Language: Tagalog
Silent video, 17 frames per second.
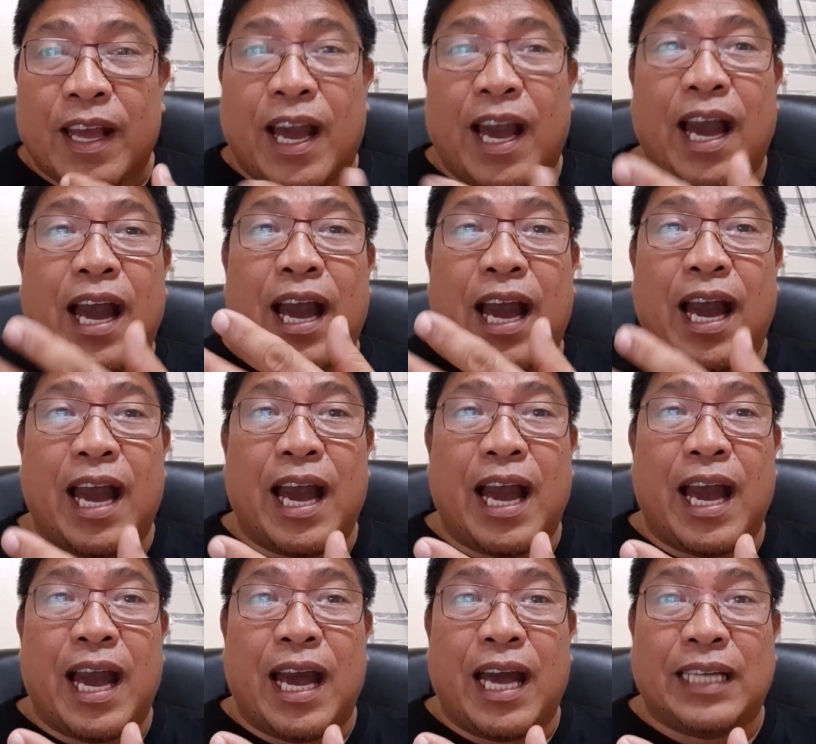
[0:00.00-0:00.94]

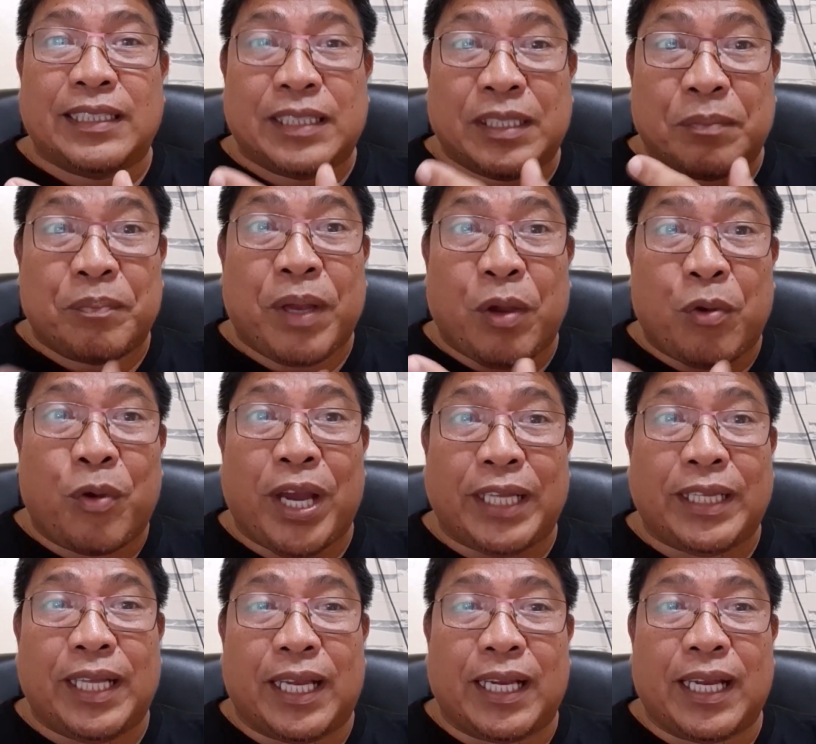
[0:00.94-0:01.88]
uh, ah,
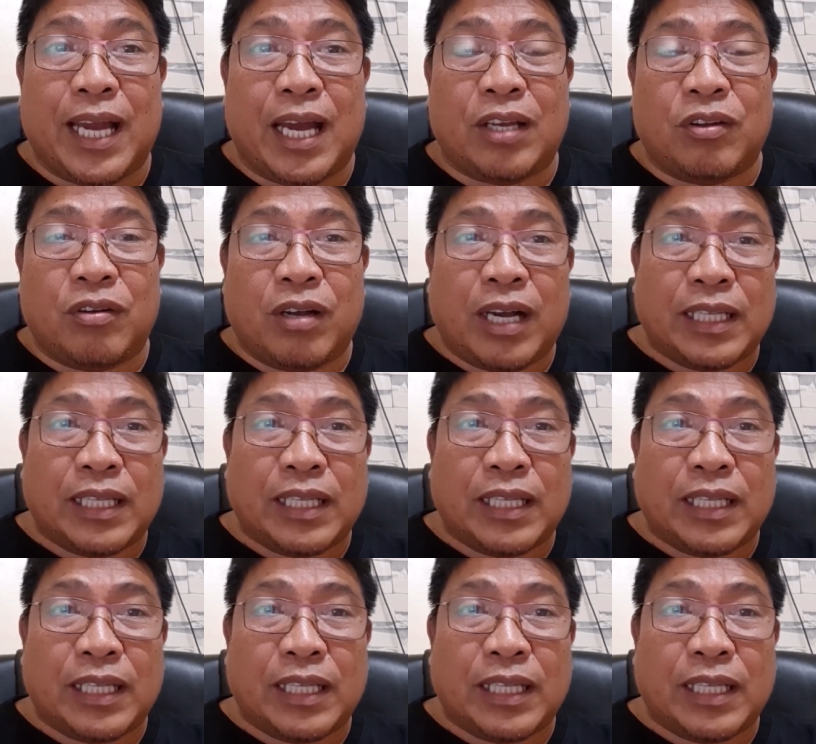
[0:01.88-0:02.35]
weather nga no.